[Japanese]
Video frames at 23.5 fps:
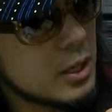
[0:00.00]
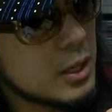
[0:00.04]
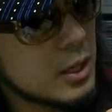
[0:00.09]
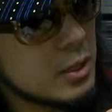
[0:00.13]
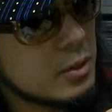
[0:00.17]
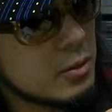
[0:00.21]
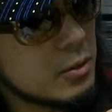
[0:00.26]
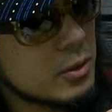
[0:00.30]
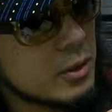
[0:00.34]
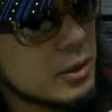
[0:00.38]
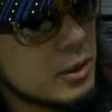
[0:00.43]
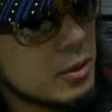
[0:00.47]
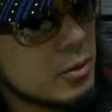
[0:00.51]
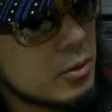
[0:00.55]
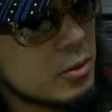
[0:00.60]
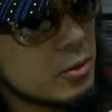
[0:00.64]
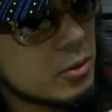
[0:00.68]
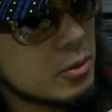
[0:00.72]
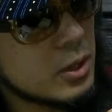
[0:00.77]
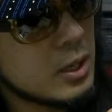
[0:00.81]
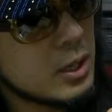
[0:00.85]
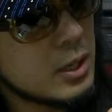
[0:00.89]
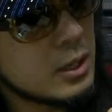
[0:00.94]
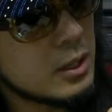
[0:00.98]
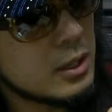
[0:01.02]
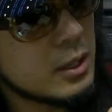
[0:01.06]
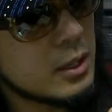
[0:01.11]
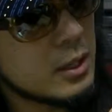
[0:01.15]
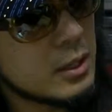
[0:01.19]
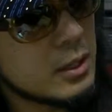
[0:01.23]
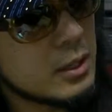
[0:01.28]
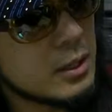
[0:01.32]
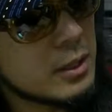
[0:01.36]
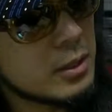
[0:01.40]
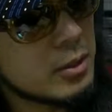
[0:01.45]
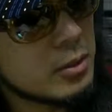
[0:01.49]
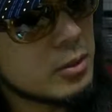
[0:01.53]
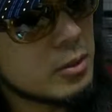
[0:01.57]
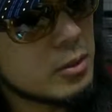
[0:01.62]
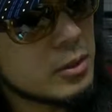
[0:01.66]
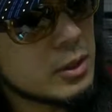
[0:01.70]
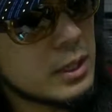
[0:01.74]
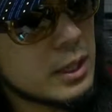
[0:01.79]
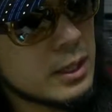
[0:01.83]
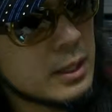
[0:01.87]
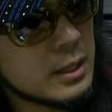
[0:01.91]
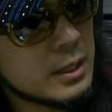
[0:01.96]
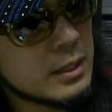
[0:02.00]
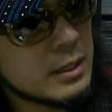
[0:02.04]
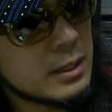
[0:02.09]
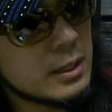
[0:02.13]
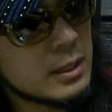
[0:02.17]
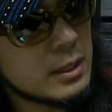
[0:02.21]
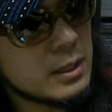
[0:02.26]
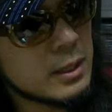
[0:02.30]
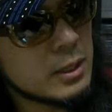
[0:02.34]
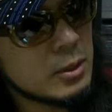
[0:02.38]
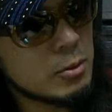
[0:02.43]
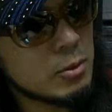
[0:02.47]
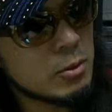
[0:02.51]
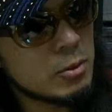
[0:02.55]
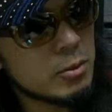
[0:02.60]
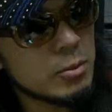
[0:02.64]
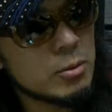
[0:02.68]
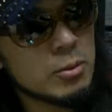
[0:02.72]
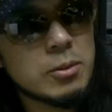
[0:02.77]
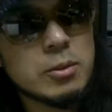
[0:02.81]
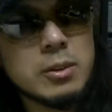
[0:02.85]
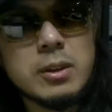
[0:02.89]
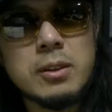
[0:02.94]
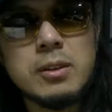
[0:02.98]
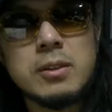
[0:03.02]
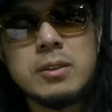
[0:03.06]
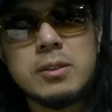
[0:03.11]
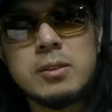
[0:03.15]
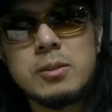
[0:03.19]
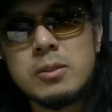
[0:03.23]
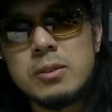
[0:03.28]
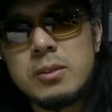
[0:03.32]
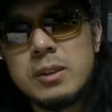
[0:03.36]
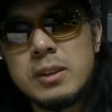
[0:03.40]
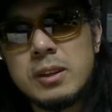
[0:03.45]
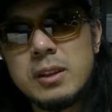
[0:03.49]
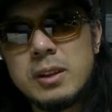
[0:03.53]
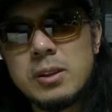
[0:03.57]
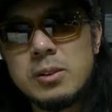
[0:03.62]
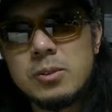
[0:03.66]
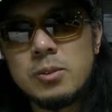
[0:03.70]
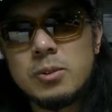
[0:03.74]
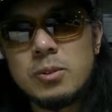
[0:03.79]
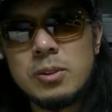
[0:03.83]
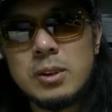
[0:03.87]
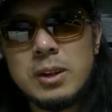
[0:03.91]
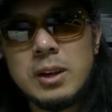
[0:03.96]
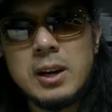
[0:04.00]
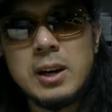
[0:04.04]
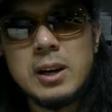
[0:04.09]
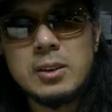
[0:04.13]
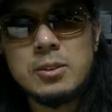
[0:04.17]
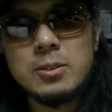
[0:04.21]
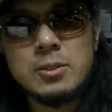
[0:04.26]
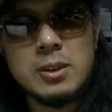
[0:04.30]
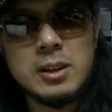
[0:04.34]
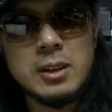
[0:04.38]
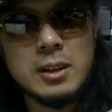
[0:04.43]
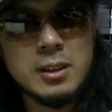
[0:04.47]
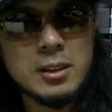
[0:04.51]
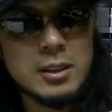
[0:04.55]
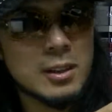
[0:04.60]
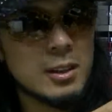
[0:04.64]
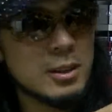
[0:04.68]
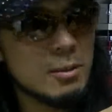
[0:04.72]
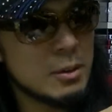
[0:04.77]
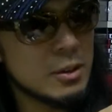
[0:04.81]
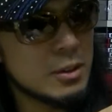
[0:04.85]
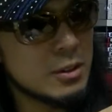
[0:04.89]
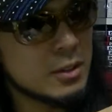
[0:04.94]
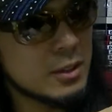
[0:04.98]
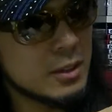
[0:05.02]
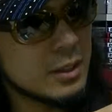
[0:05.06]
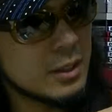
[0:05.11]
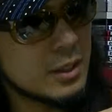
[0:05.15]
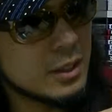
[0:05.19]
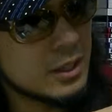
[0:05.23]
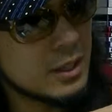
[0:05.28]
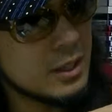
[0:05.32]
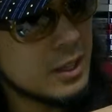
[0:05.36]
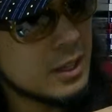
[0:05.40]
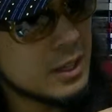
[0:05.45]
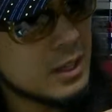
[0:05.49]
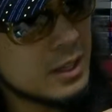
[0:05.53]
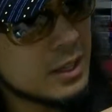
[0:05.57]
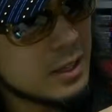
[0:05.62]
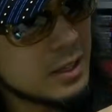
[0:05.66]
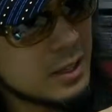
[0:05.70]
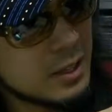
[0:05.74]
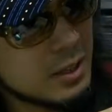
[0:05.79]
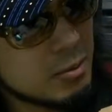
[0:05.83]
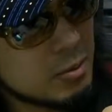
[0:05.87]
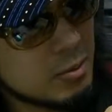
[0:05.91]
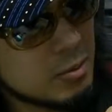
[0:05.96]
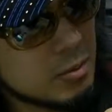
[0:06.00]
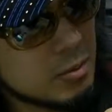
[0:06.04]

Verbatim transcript: イヤーの気力判定ができる画期的囲碁ソフトですということで結構ねハードル開けてきてましたねで